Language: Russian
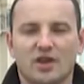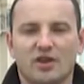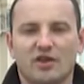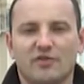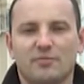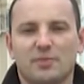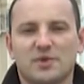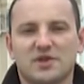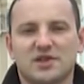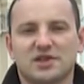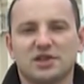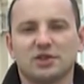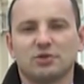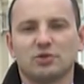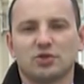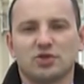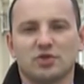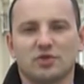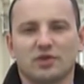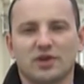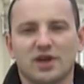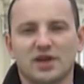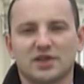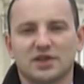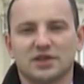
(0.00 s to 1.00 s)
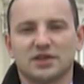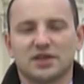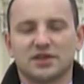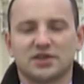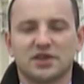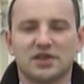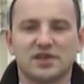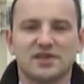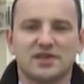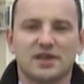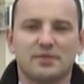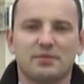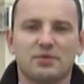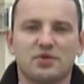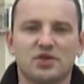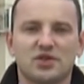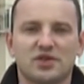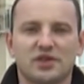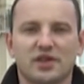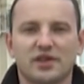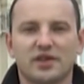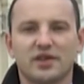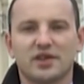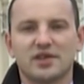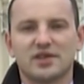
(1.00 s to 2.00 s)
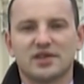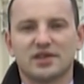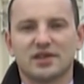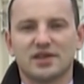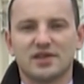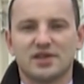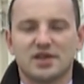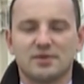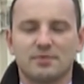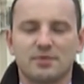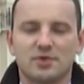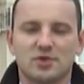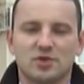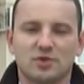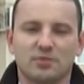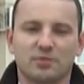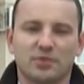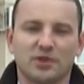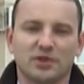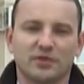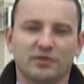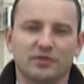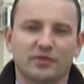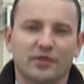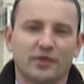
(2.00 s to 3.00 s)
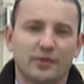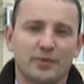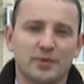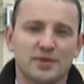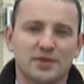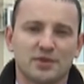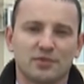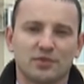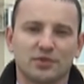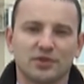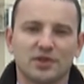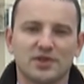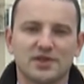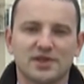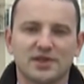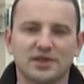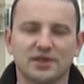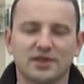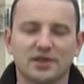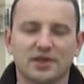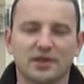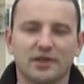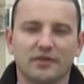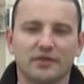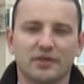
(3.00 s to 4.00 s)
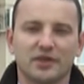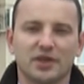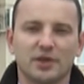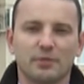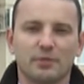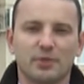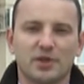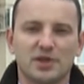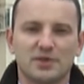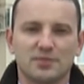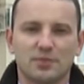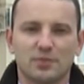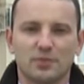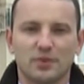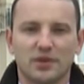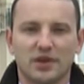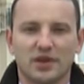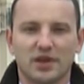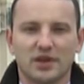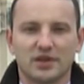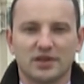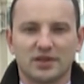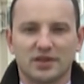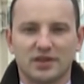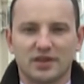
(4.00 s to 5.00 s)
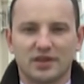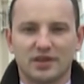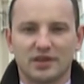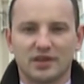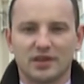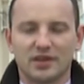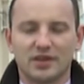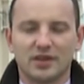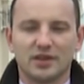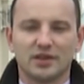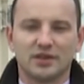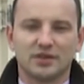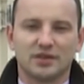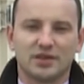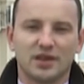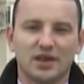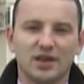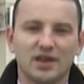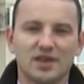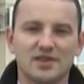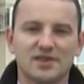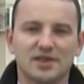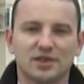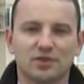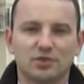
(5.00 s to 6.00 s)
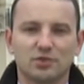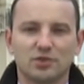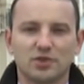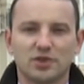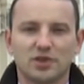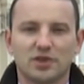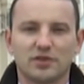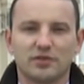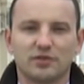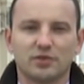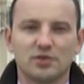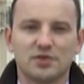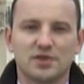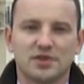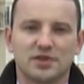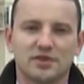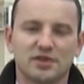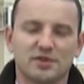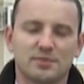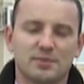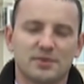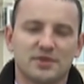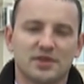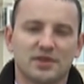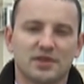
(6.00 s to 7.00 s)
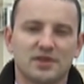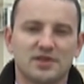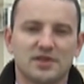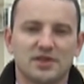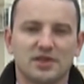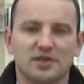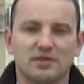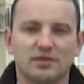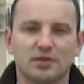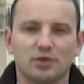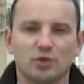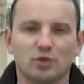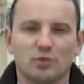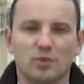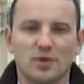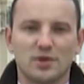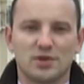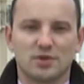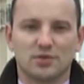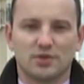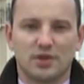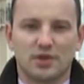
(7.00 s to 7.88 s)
В последующем карта дактилоскопической регистрации поступает в информационный центр МВД по Республике Адыгея. Далее сотрудники вносят их в специализированную базу